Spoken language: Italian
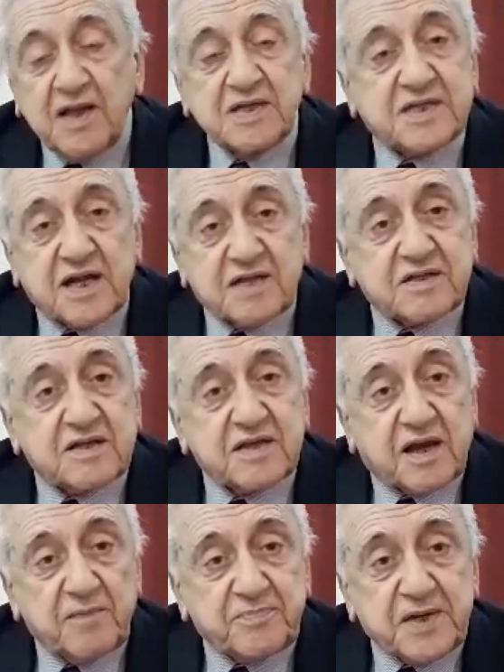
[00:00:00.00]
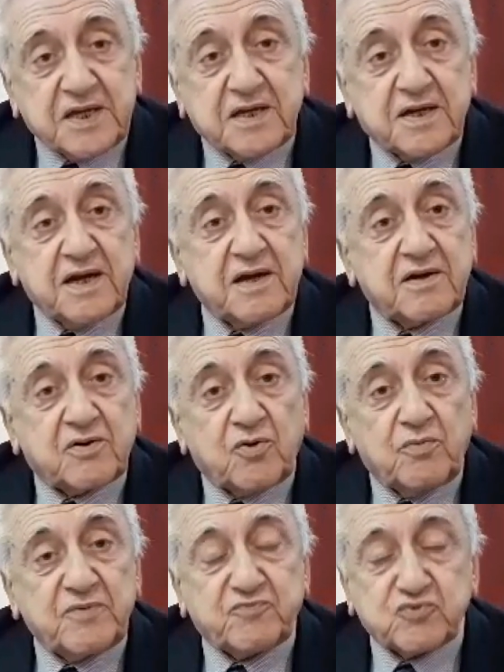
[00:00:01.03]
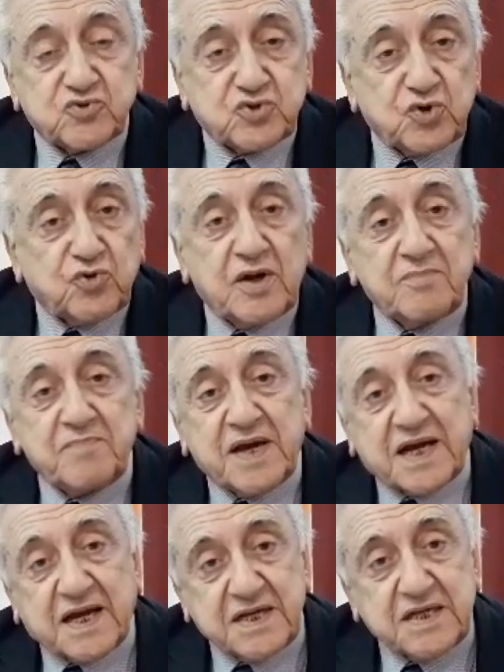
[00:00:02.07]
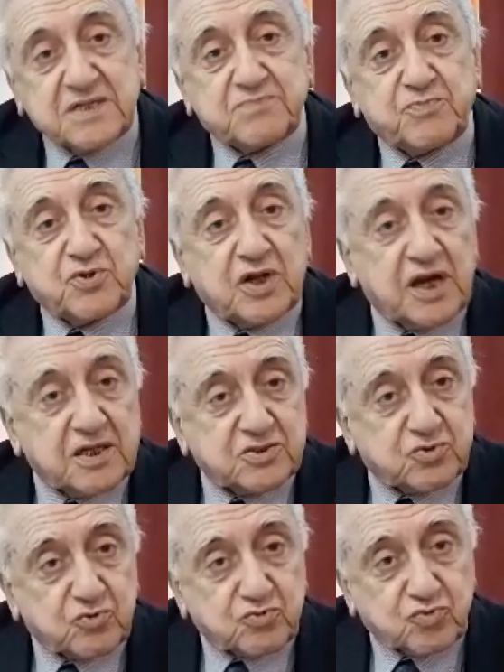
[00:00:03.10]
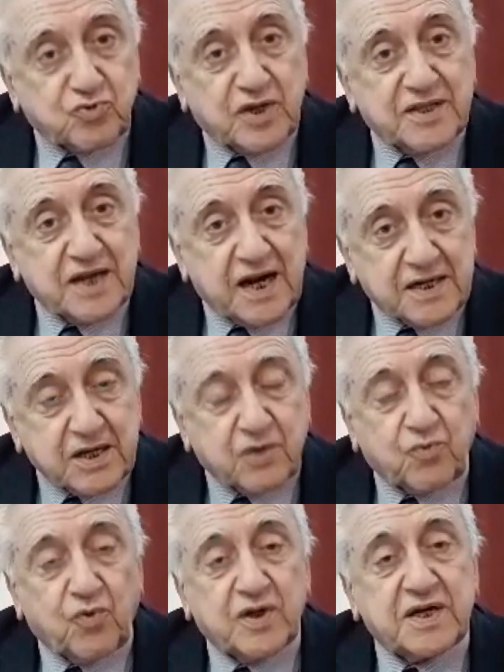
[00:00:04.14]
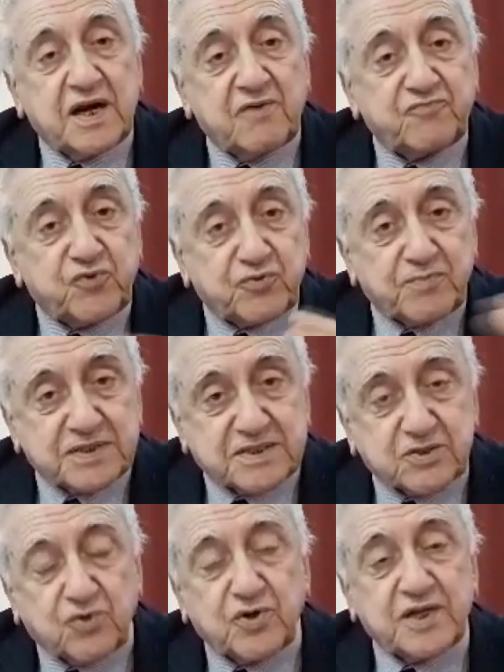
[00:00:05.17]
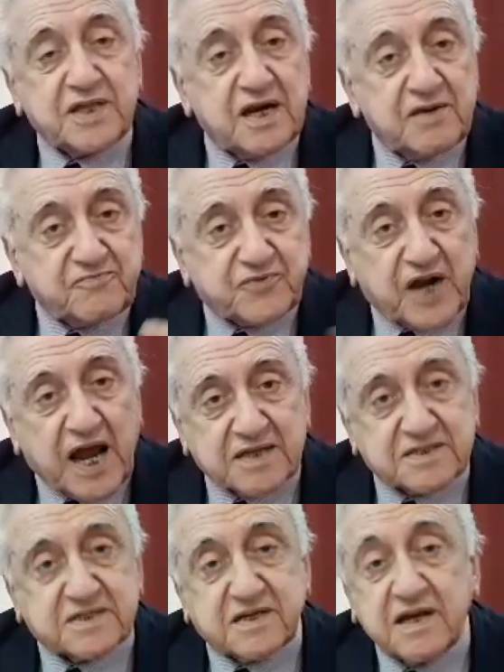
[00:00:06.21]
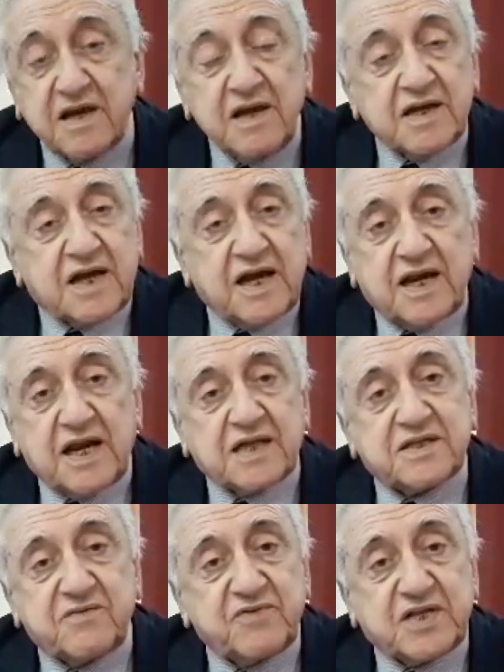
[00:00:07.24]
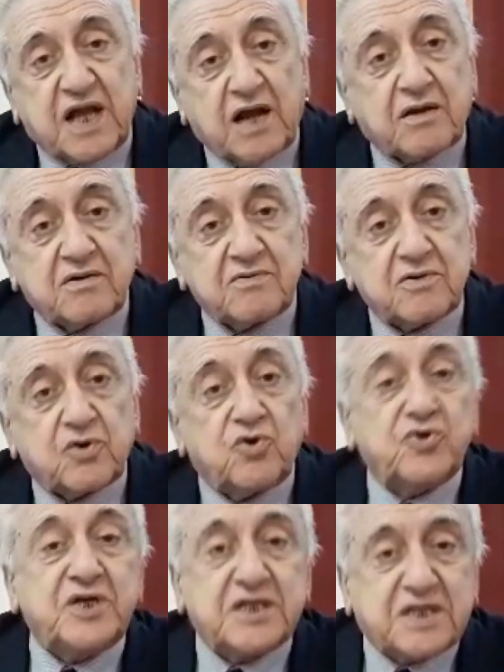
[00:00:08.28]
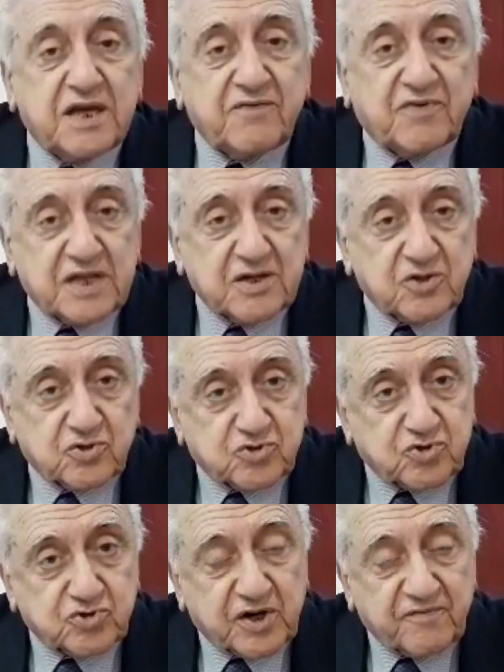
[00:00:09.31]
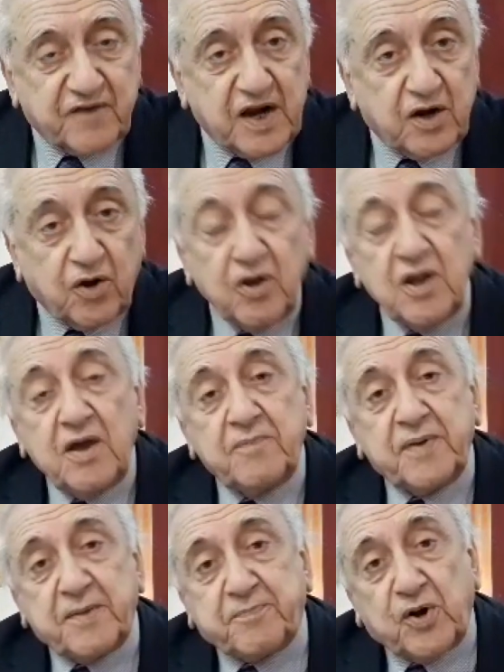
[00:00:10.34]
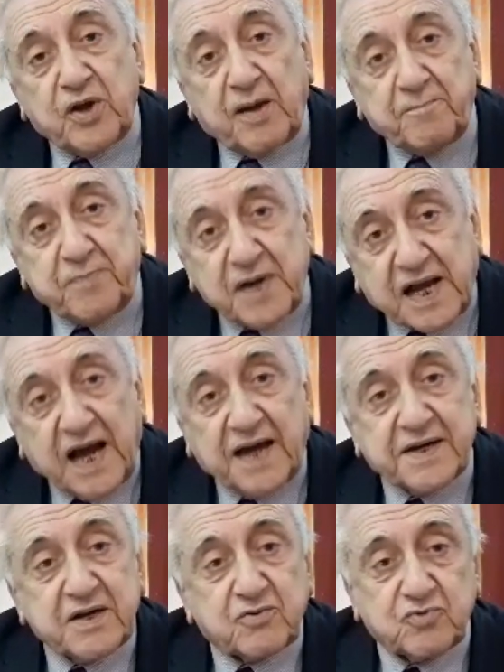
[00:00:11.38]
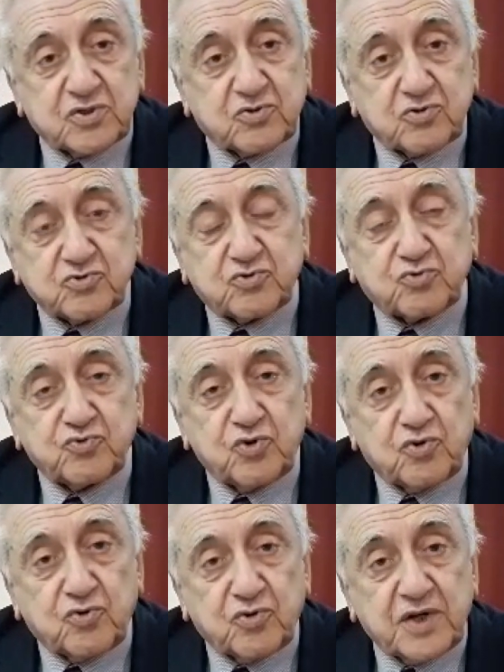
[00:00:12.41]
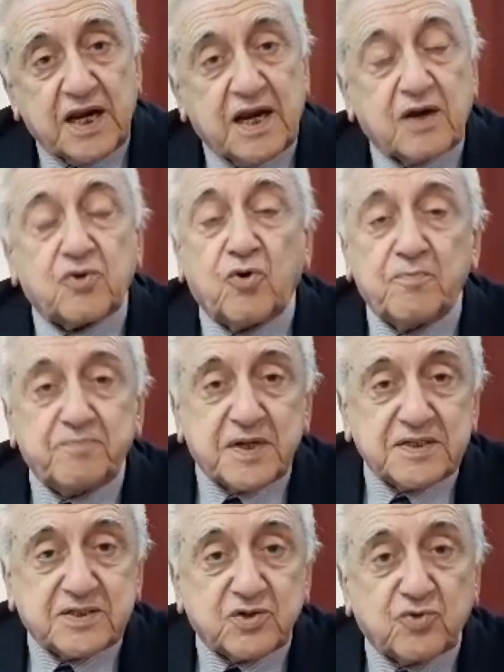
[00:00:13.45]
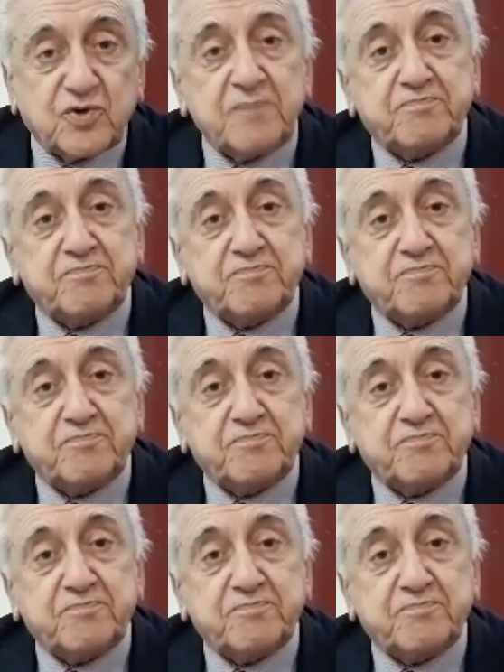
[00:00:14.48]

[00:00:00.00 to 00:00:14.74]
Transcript: Si tratta di capire come funziona il meccanismo della struttura della lingua nella formazione delle frasi, che è l'attività cognitiva del nostro cervello per poi applicare questo studio nella comprensione e